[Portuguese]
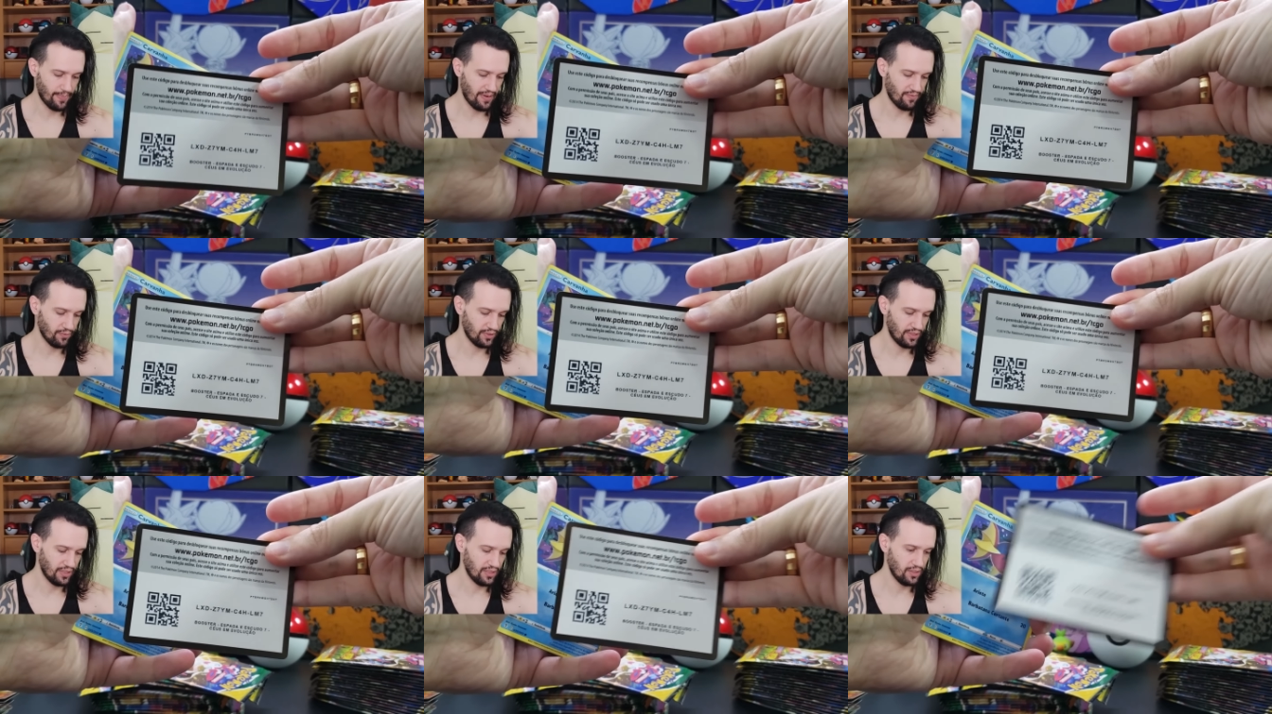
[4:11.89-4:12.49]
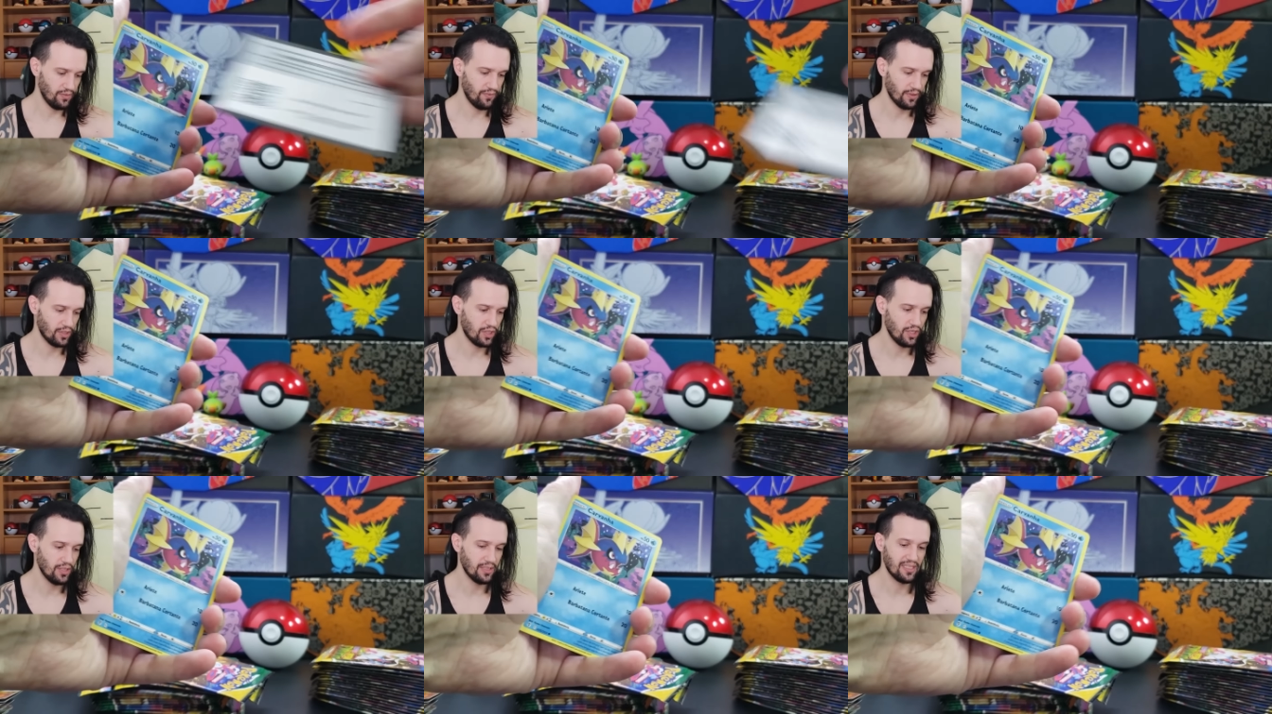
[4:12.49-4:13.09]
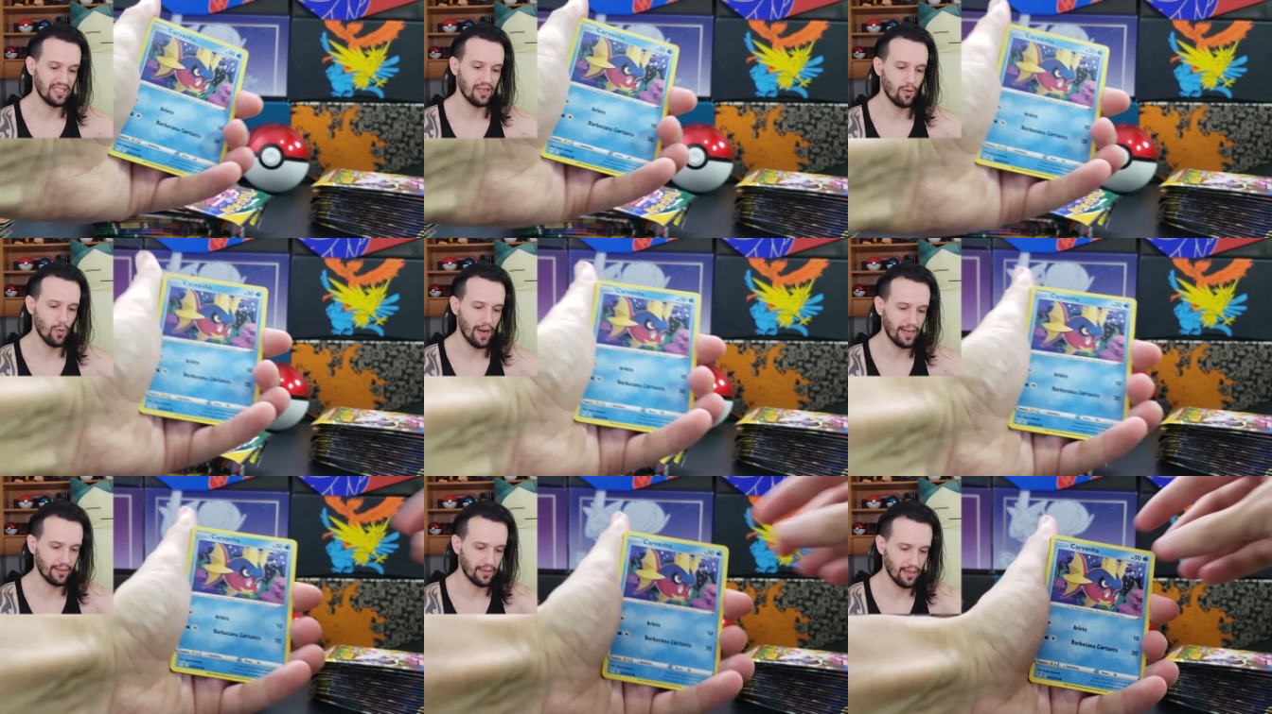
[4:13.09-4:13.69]
Para você se divertir,
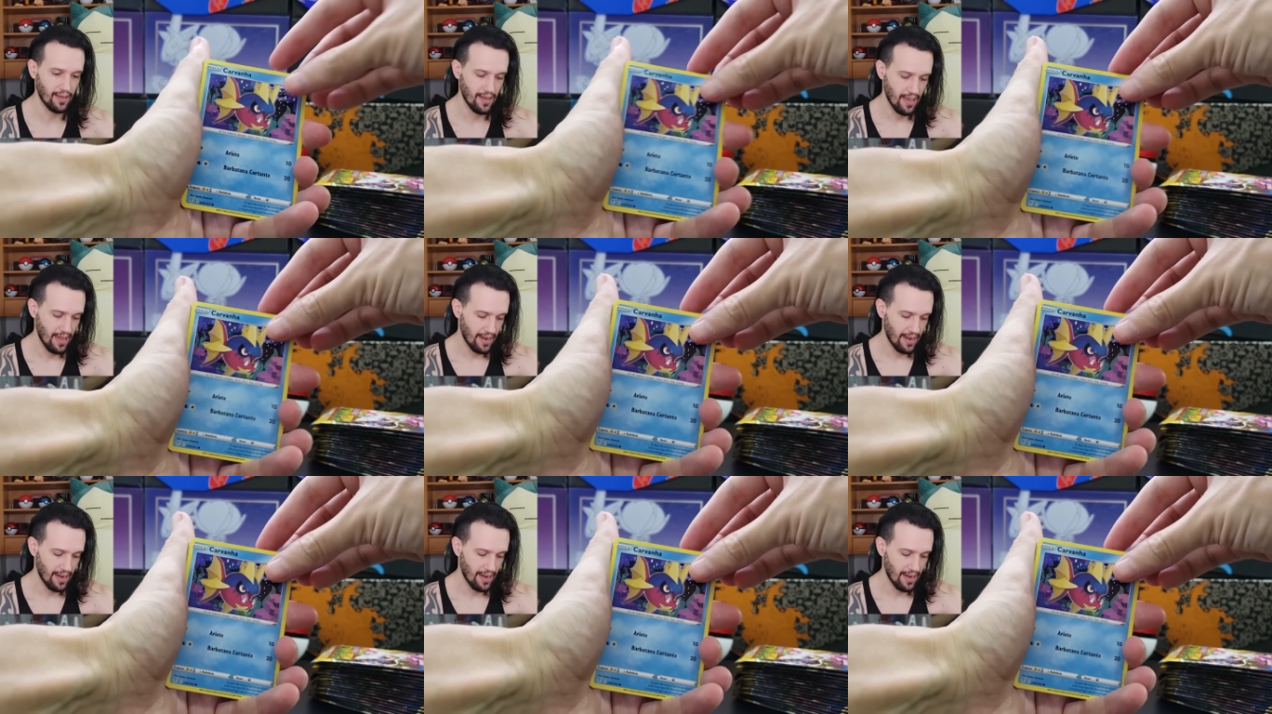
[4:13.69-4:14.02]
50.